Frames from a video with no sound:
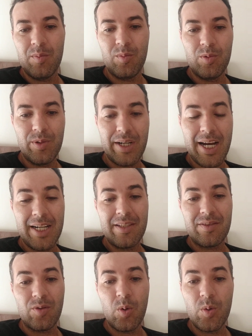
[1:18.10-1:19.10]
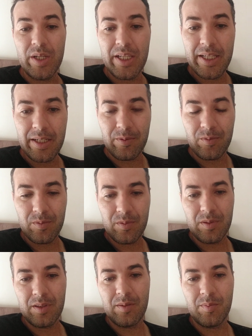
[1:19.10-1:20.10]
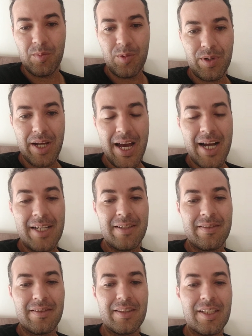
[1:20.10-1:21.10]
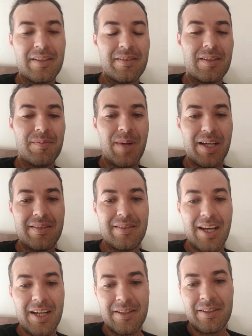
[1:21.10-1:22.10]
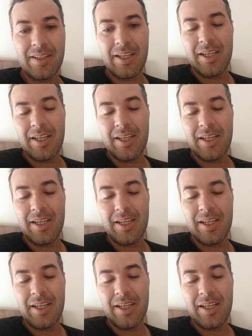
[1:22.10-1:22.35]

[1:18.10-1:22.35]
muralhas ruíram. Muralhas, diga-se de passagem,